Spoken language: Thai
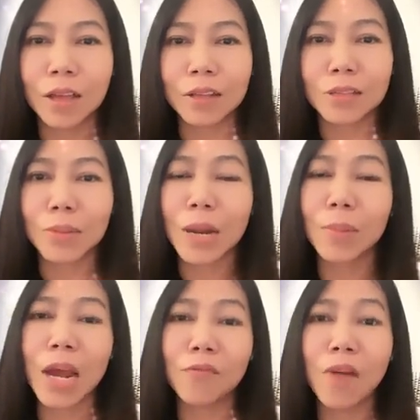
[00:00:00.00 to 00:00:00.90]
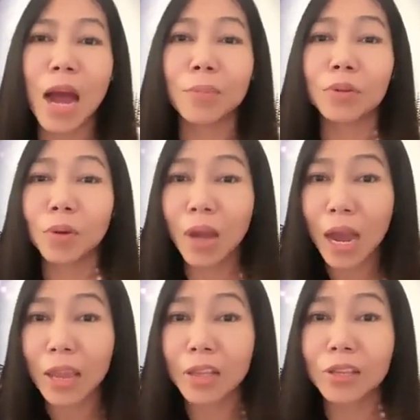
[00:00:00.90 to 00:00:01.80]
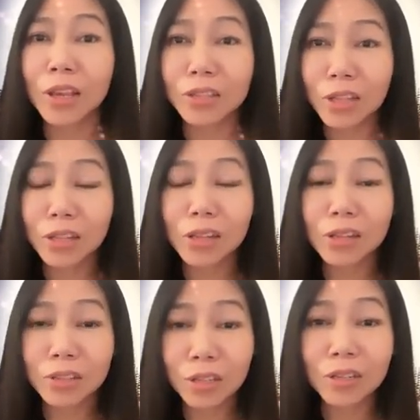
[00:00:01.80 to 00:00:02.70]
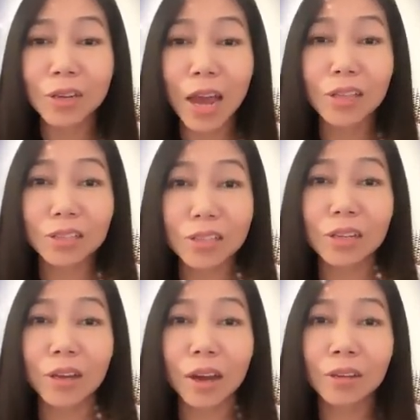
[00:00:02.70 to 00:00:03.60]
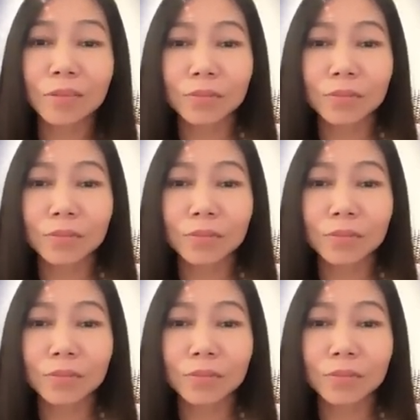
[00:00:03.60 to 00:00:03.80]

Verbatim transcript: จะมาทำงานฟาร์มก็ต้องหาเอเจนต์ที่เชื่อถือได้จริงๆนะคะ